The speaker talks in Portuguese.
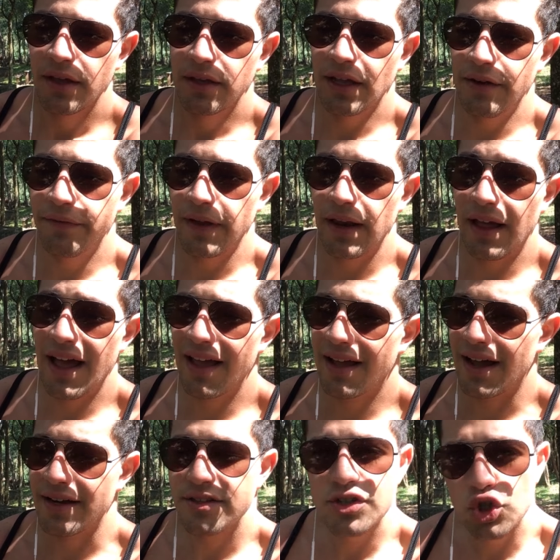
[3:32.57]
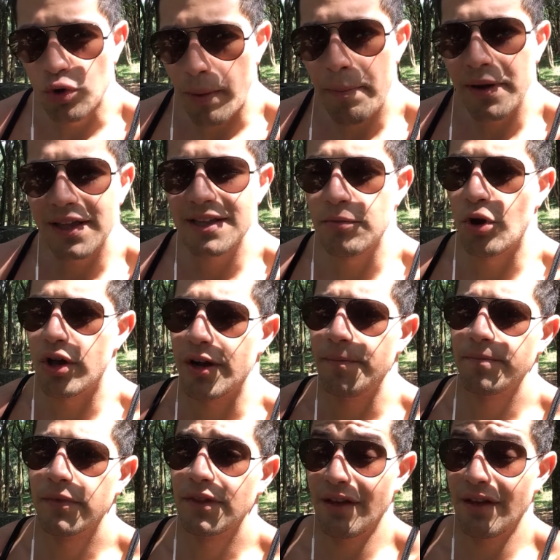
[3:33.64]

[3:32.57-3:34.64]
e ele fala, ai cara, desculpa pela demora.